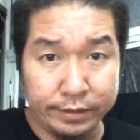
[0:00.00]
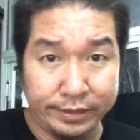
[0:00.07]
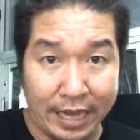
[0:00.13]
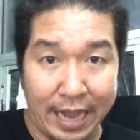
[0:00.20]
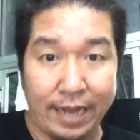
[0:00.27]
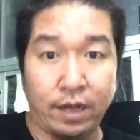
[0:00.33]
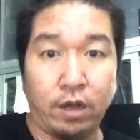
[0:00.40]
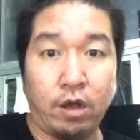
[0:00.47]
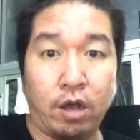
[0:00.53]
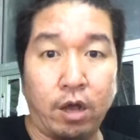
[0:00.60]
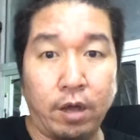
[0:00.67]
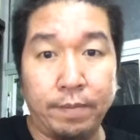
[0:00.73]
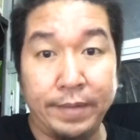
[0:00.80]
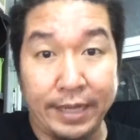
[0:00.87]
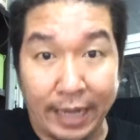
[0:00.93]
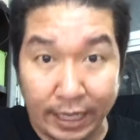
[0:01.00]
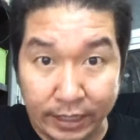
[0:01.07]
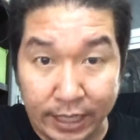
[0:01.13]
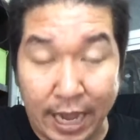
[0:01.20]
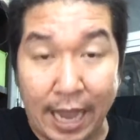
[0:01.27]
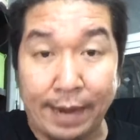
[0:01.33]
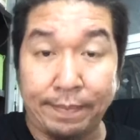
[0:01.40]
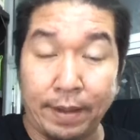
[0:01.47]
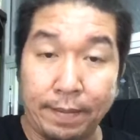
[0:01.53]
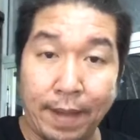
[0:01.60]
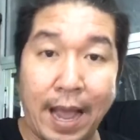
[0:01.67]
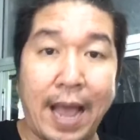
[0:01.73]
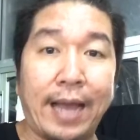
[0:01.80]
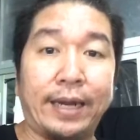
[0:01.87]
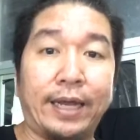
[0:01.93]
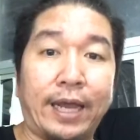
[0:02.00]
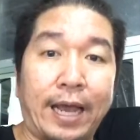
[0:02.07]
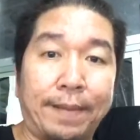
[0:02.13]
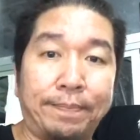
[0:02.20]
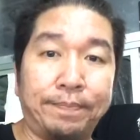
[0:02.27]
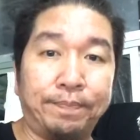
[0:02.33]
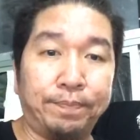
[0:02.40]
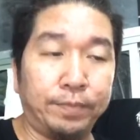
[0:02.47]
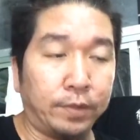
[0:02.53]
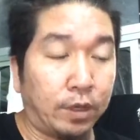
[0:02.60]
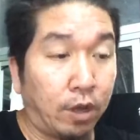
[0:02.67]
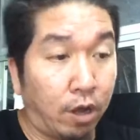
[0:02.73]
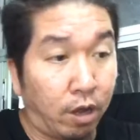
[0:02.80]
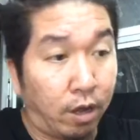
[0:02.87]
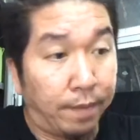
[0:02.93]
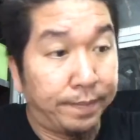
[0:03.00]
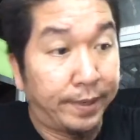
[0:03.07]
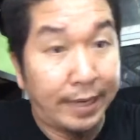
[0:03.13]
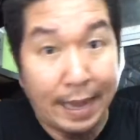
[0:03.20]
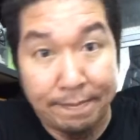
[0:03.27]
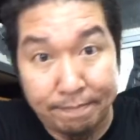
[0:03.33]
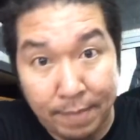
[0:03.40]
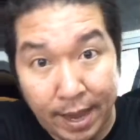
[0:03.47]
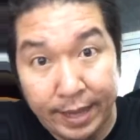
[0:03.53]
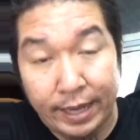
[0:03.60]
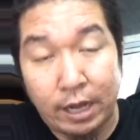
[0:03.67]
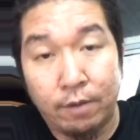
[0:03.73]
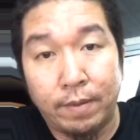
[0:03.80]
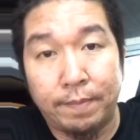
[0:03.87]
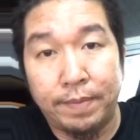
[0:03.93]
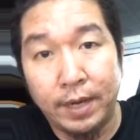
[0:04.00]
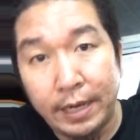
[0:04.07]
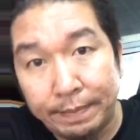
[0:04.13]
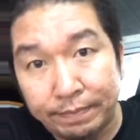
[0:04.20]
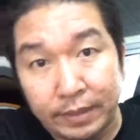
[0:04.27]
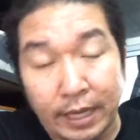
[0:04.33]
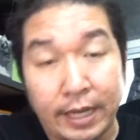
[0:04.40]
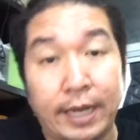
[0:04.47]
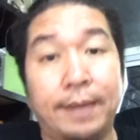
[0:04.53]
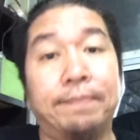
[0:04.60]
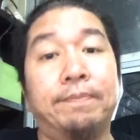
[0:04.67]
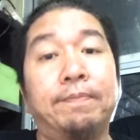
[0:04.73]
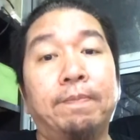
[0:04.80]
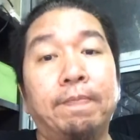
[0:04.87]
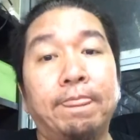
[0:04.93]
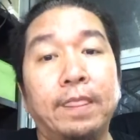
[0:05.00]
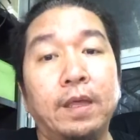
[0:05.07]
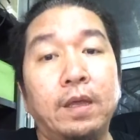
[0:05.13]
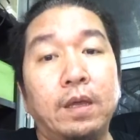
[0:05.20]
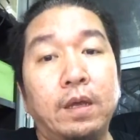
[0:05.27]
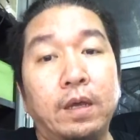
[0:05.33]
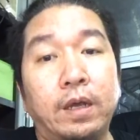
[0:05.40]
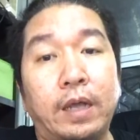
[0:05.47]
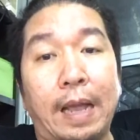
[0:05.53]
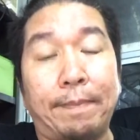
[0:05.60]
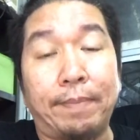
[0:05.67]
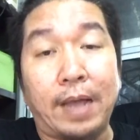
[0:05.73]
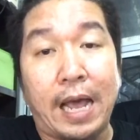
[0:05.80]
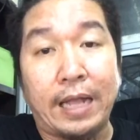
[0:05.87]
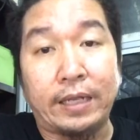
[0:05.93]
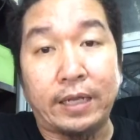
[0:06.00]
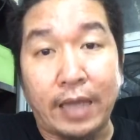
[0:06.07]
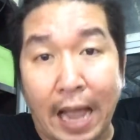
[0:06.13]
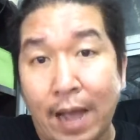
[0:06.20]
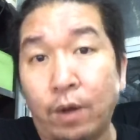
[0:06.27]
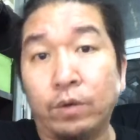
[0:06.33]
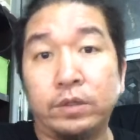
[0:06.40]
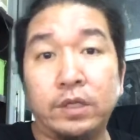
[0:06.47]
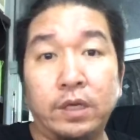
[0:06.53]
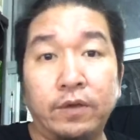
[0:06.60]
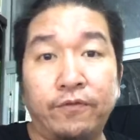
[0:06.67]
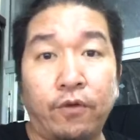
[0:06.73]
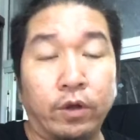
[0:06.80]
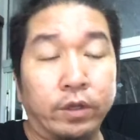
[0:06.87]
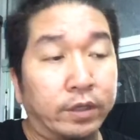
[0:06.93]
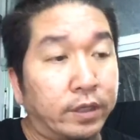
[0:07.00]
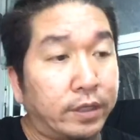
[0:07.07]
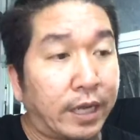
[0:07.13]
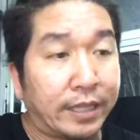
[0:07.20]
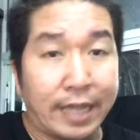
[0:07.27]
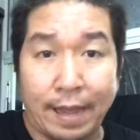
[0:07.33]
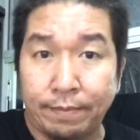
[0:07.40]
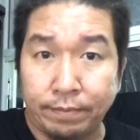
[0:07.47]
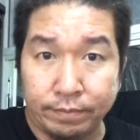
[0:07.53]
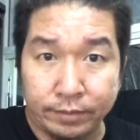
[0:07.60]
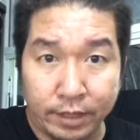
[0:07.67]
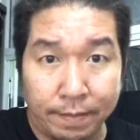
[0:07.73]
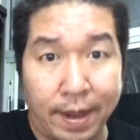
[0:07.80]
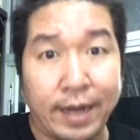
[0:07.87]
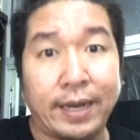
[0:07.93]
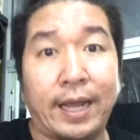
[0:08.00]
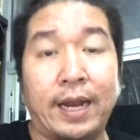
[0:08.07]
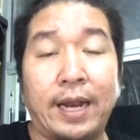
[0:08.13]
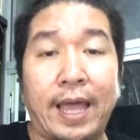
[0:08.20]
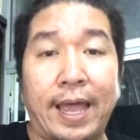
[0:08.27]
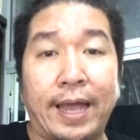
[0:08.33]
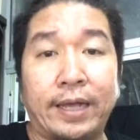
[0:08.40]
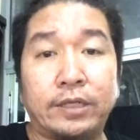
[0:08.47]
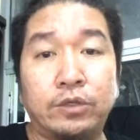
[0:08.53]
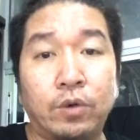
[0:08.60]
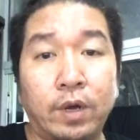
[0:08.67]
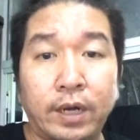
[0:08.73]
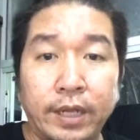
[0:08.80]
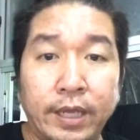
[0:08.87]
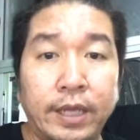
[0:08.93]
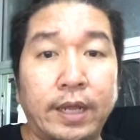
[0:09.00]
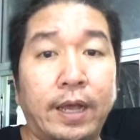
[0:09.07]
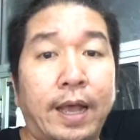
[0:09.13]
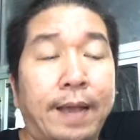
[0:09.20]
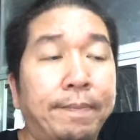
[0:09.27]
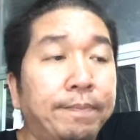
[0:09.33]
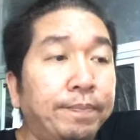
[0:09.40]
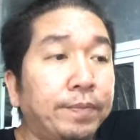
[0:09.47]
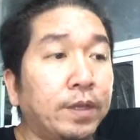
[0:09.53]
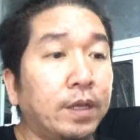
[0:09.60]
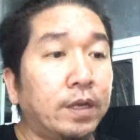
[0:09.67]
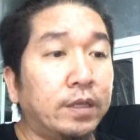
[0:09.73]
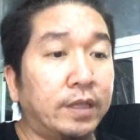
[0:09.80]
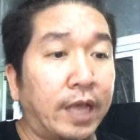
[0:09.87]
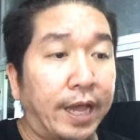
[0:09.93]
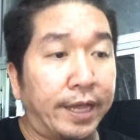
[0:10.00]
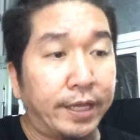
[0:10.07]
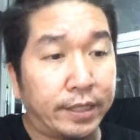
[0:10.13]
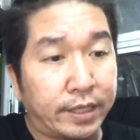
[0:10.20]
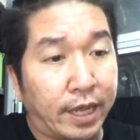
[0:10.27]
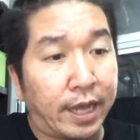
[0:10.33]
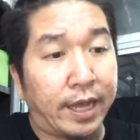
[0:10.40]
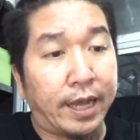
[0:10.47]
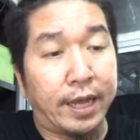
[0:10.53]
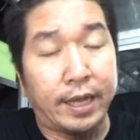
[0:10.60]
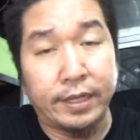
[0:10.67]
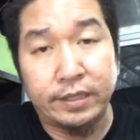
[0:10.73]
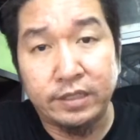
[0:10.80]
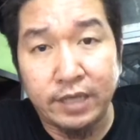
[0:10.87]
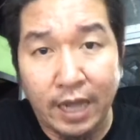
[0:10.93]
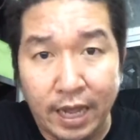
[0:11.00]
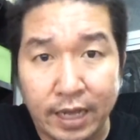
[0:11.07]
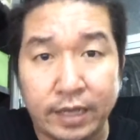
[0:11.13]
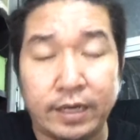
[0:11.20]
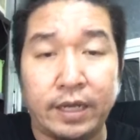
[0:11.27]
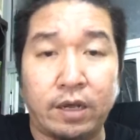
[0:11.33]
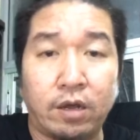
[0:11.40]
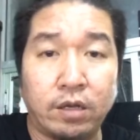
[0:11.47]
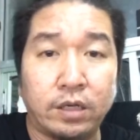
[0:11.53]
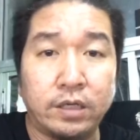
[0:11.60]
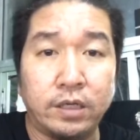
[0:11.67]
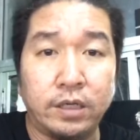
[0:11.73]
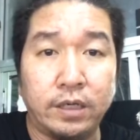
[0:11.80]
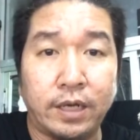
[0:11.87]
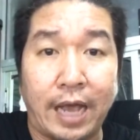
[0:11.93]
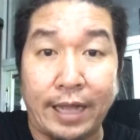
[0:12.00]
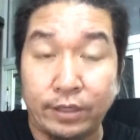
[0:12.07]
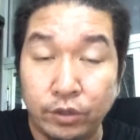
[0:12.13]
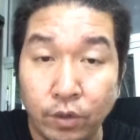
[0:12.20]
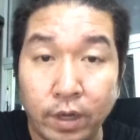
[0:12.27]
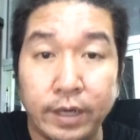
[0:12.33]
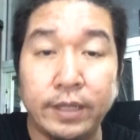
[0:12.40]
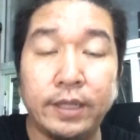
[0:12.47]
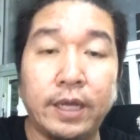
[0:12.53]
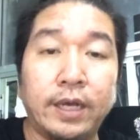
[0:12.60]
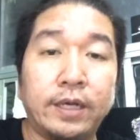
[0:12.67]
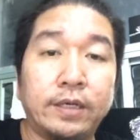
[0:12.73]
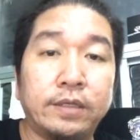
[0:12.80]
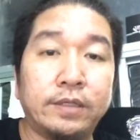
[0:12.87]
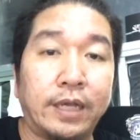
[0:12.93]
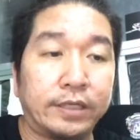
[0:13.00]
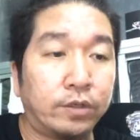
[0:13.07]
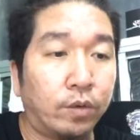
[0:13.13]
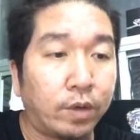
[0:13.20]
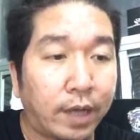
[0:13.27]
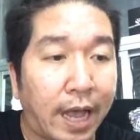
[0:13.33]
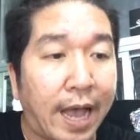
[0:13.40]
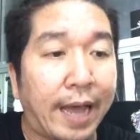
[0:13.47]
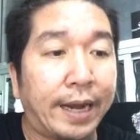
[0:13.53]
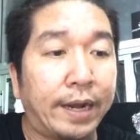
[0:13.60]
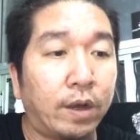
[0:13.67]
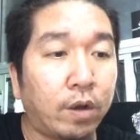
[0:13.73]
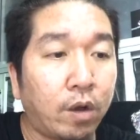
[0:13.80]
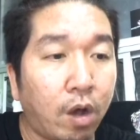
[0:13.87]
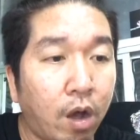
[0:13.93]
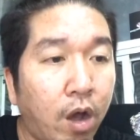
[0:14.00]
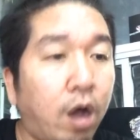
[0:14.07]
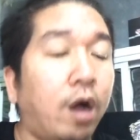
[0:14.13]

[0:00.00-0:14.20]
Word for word: ช่างก็มีขาดขาดไปบ้างนะครับ ก็มีรับใหม่เข้ามาเพิ่มเติม กับงานเก่าซึ่งฝนกระหน่ำสะบั้นหันแหลกช่วงนี้นะครับ ไหนจะช่างนี่ก็คือขาดช่วงนิดนึงจากสงการแล้วก็